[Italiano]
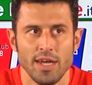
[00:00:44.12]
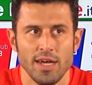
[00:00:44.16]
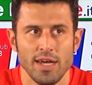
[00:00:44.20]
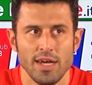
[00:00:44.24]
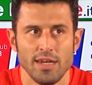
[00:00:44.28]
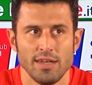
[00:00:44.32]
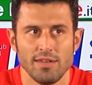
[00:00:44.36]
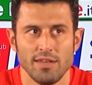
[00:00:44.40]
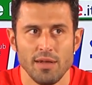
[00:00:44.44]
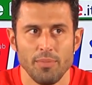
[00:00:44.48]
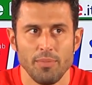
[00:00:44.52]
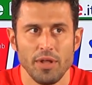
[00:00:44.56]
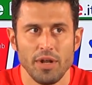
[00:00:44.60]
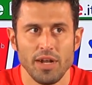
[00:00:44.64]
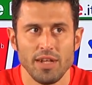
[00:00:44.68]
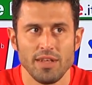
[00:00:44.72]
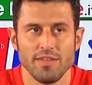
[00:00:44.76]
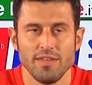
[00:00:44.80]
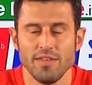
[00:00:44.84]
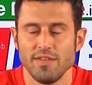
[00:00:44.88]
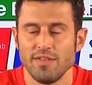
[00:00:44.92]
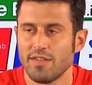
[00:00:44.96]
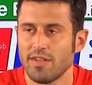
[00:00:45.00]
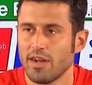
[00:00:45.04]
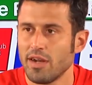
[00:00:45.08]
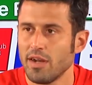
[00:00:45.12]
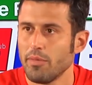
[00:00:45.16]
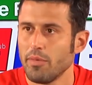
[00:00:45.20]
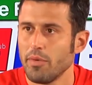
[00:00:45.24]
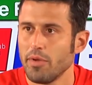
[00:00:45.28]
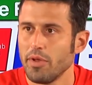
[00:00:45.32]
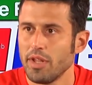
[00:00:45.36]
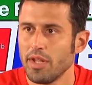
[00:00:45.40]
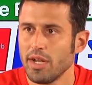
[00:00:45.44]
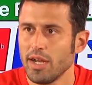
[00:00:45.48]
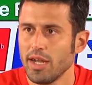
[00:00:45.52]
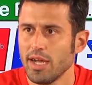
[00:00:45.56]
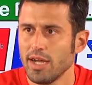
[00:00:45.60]
a saper resistere nei
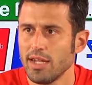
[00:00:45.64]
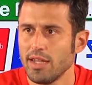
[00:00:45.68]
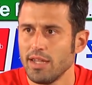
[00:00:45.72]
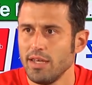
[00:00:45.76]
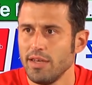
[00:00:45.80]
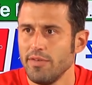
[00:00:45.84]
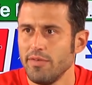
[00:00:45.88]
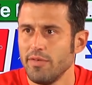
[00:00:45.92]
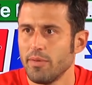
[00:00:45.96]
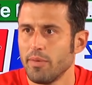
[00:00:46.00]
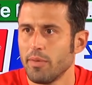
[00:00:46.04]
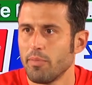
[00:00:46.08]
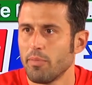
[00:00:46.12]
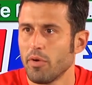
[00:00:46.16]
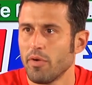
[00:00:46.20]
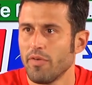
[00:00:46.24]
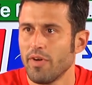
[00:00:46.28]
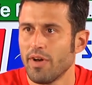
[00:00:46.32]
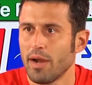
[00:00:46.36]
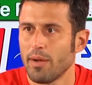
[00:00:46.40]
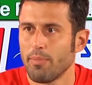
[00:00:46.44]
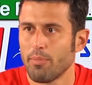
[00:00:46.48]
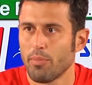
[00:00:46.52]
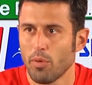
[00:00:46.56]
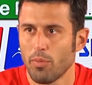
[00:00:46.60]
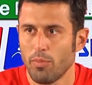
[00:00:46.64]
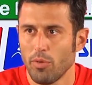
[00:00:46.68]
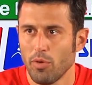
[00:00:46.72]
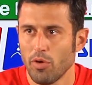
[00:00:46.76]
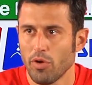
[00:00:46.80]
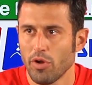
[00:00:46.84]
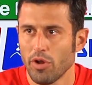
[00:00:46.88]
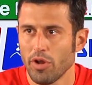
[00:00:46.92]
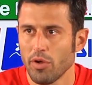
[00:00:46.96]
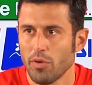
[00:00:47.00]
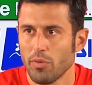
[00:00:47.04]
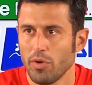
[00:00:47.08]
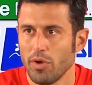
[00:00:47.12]
momenti negativi per provare a
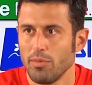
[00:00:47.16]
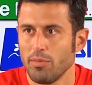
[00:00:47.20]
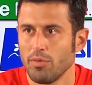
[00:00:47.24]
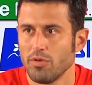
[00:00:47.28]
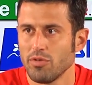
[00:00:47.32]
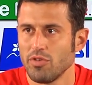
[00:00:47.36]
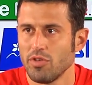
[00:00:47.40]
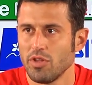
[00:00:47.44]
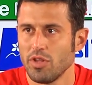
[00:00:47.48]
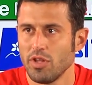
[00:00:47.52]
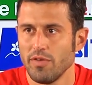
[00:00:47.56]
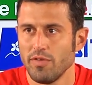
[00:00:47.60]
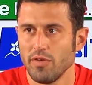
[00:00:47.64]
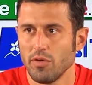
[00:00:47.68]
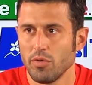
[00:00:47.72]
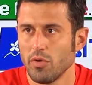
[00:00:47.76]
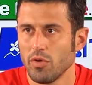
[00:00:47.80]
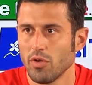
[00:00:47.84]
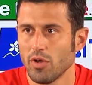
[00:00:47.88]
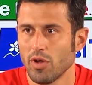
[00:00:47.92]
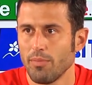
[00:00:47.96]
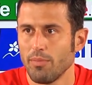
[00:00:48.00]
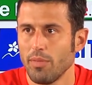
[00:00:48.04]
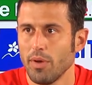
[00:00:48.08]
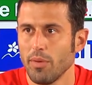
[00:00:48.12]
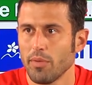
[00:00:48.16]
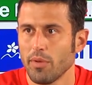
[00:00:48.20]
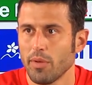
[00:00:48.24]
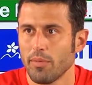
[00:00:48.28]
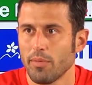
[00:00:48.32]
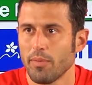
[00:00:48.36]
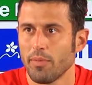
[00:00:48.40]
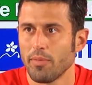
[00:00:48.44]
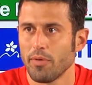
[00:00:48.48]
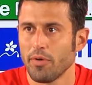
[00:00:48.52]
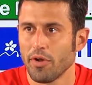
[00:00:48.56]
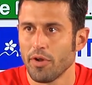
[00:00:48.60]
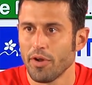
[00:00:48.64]
proporre in quelli positivi quello che abbiamo da
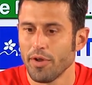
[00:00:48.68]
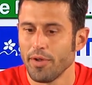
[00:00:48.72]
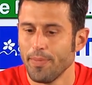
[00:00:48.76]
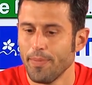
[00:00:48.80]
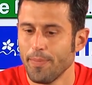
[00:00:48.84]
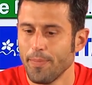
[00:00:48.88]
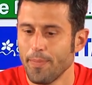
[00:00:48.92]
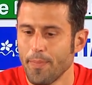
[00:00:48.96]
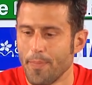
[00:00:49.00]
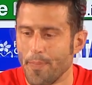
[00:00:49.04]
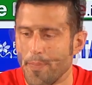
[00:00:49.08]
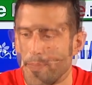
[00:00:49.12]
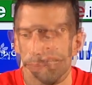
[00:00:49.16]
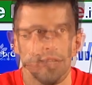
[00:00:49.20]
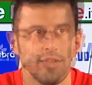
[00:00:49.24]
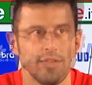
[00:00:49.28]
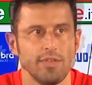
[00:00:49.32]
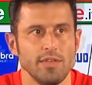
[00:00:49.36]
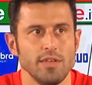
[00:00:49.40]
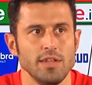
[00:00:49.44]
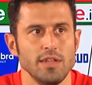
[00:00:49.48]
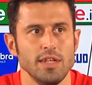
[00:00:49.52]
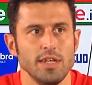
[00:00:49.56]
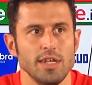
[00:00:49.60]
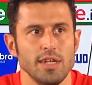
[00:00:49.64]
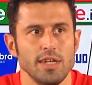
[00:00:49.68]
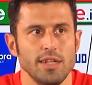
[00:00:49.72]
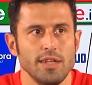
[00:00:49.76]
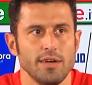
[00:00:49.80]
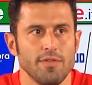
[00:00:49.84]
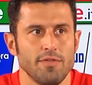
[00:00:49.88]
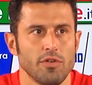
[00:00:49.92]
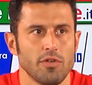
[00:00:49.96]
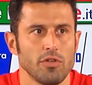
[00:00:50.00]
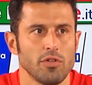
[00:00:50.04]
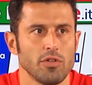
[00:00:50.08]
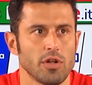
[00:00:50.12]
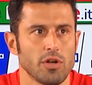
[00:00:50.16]
proporre. Insidie di
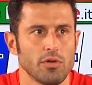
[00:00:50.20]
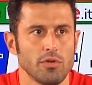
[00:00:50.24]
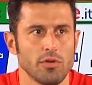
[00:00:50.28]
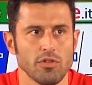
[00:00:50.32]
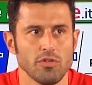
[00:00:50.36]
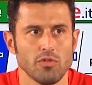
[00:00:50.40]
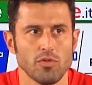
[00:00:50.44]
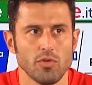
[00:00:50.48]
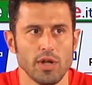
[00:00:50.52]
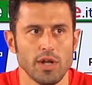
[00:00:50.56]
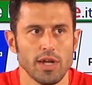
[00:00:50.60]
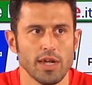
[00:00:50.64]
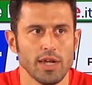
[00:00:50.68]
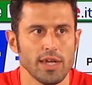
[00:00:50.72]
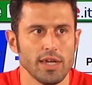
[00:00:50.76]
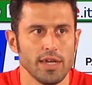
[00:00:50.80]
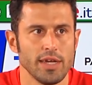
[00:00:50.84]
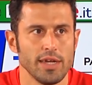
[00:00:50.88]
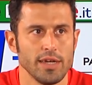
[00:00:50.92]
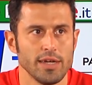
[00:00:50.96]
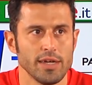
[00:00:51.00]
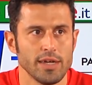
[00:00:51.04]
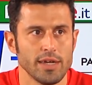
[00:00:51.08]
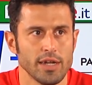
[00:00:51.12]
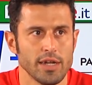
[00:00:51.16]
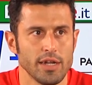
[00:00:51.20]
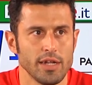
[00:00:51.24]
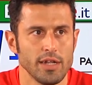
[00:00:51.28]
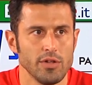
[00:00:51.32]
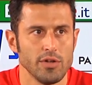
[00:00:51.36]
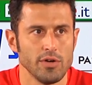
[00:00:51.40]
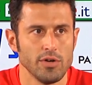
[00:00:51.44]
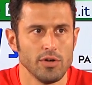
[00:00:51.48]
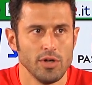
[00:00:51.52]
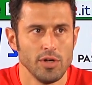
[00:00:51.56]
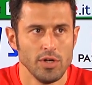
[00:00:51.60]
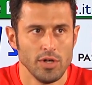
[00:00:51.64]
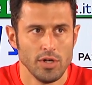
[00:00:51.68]
affrontare una squadra che
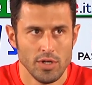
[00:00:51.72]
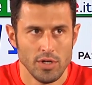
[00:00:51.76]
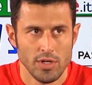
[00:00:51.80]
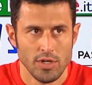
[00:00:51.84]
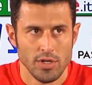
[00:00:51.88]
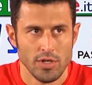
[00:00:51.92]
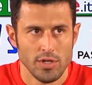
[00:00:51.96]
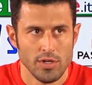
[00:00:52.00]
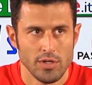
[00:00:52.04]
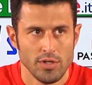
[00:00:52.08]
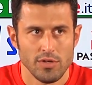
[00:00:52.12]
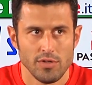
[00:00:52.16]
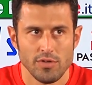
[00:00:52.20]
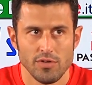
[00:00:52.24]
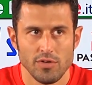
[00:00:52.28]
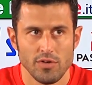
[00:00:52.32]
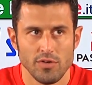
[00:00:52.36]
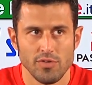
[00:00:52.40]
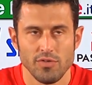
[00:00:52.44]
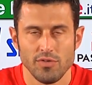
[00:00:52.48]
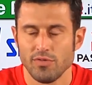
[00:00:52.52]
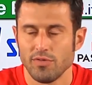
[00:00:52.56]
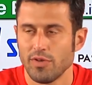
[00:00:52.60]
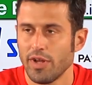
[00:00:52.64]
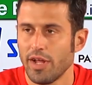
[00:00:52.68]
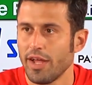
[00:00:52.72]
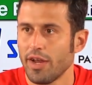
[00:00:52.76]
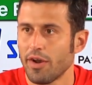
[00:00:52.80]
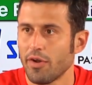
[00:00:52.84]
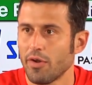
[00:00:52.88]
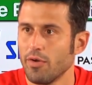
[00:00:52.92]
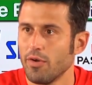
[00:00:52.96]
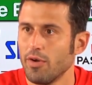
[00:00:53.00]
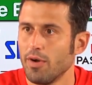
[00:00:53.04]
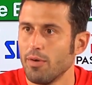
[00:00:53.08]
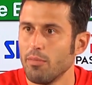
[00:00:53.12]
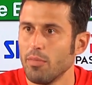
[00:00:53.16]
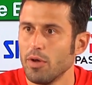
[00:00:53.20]
credo, se non
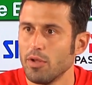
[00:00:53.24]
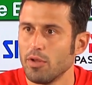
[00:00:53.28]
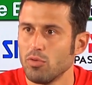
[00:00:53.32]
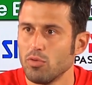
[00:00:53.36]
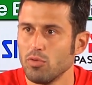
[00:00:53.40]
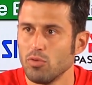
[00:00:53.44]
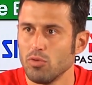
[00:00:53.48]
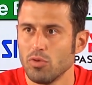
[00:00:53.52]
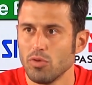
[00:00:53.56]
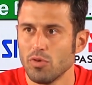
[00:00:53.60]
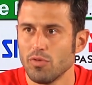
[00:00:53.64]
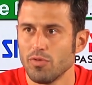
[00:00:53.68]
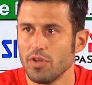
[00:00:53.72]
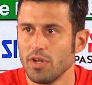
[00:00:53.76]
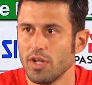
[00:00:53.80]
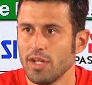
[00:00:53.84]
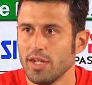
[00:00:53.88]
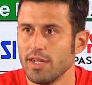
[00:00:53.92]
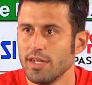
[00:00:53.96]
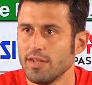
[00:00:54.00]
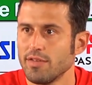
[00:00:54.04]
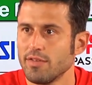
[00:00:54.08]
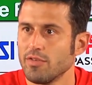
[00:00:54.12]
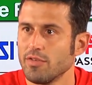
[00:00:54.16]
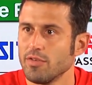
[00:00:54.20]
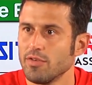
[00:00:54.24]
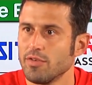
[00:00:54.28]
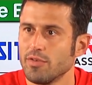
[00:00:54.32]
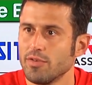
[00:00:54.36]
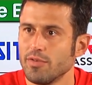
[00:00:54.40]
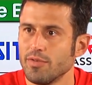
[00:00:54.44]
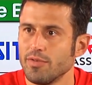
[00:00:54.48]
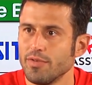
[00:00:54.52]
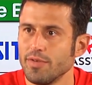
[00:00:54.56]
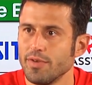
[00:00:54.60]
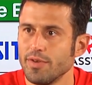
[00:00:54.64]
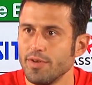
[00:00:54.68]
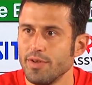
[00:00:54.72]
erro, ha battuto fino adesso
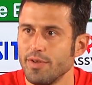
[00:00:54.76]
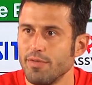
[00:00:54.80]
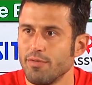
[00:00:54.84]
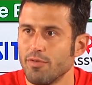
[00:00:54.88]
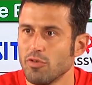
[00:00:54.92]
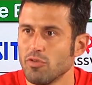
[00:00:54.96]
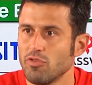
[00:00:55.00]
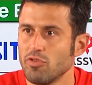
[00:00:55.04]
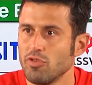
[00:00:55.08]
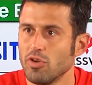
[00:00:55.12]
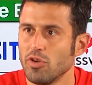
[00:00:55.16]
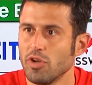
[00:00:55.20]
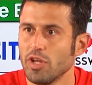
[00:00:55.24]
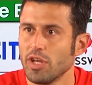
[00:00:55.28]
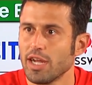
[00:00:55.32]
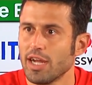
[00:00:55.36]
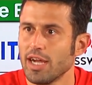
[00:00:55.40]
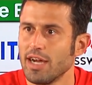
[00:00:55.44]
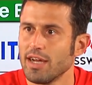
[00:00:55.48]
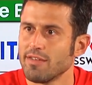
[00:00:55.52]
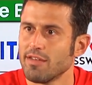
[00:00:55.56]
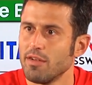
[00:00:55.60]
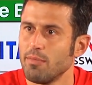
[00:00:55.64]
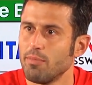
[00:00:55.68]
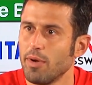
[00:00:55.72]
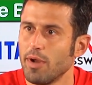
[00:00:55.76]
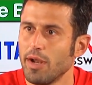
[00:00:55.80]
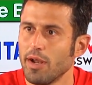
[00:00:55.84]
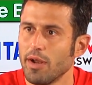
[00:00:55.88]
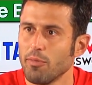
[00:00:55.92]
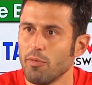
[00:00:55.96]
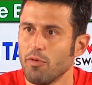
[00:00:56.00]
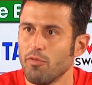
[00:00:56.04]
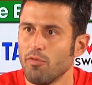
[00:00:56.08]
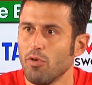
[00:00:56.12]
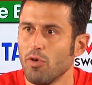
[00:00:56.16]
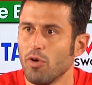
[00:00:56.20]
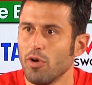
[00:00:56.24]
il Frosinone in casa e il
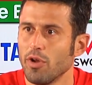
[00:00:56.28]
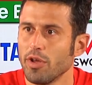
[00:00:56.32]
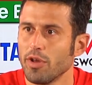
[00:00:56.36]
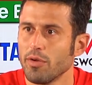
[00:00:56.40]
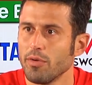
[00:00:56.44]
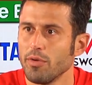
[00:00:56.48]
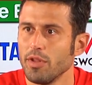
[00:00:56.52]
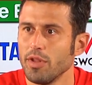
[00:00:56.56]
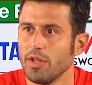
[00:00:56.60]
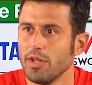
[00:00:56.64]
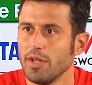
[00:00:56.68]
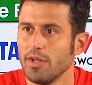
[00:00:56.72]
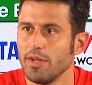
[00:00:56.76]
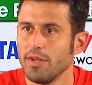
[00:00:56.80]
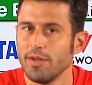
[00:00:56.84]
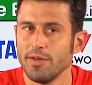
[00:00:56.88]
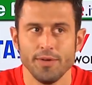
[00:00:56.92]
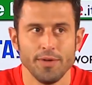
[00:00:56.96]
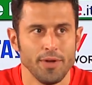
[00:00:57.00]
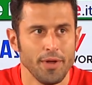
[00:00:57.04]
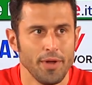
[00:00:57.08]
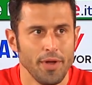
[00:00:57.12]
Palermo fuori, quindi